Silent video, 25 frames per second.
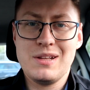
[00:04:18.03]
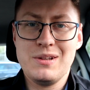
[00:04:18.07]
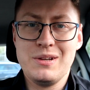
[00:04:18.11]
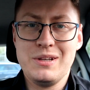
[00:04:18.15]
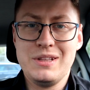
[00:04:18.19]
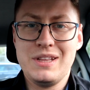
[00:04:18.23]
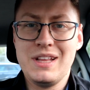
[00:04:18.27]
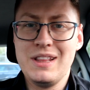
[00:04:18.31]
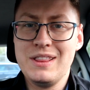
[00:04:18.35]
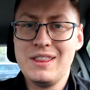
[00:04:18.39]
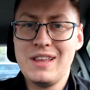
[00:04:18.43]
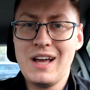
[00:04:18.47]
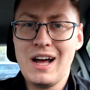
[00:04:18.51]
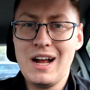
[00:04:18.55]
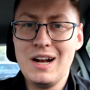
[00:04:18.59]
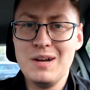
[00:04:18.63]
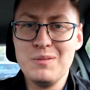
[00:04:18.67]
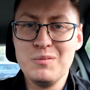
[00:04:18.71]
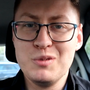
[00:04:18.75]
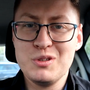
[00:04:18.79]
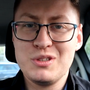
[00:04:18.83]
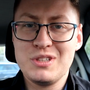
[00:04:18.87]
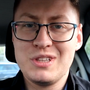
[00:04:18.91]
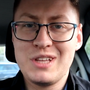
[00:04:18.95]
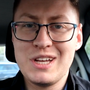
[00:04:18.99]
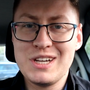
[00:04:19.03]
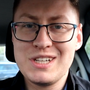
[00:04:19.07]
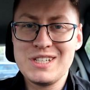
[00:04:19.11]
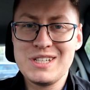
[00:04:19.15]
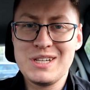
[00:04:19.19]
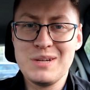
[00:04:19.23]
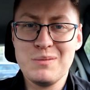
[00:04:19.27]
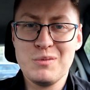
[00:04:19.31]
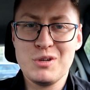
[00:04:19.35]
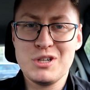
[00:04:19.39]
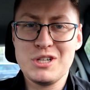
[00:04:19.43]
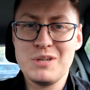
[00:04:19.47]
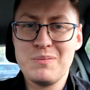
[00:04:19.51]
no i ten Talmud też
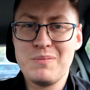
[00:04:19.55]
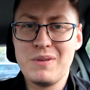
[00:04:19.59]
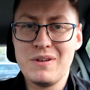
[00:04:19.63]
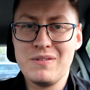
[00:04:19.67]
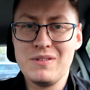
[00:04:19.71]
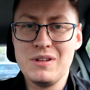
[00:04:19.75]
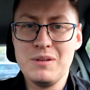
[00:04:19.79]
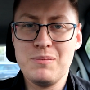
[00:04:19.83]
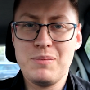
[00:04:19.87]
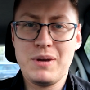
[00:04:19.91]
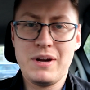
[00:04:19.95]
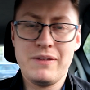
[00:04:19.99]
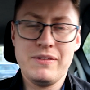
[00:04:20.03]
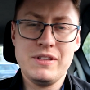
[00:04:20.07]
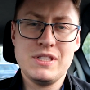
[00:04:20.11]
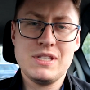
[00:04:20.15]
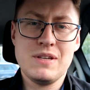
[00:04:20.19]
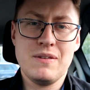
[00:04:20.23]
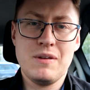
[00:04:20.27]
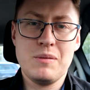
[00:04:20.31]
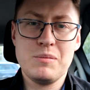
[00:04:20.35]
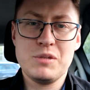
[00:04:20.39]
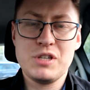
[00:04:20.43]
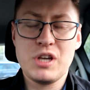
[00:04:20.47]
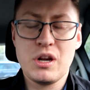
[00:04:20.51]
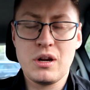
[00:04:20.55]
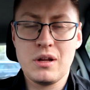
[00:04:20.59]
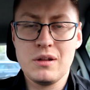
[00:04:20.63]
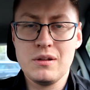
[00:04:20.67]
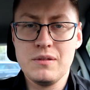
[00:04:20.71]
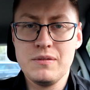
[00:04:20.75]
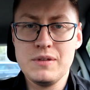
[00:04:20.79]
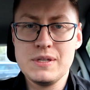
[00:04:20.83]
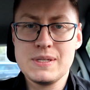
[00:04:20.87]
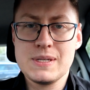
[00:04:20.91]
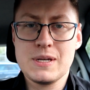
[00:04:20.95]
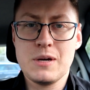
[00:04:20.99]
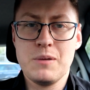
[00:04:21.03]
się może pewnym prawicowym
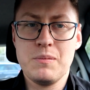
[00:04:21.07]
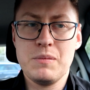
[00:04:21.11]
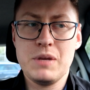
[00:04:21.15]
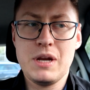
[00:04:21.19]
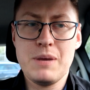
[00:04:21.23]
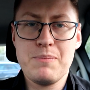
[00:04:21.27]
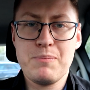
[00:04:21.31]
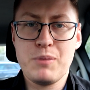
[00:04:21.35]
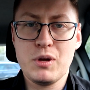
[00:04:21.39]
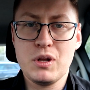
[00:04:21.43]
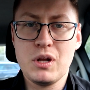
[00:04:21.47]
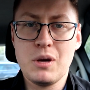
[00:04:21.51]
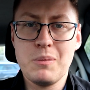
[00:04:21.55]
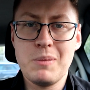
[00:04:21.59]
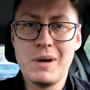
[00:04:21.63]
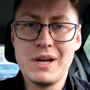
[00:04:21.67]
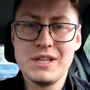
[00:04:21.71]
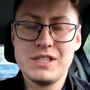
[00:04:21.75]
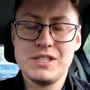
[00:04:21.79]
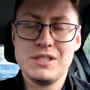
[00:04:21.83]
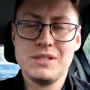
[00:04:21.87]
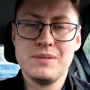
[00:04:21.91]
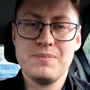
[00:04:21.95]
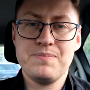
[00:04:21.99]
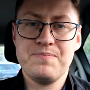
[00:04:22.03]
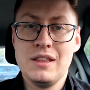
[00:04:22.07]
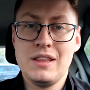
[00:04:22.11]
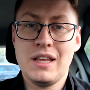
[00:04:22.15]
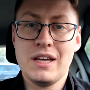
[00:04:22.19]
środowiskom nie podobać.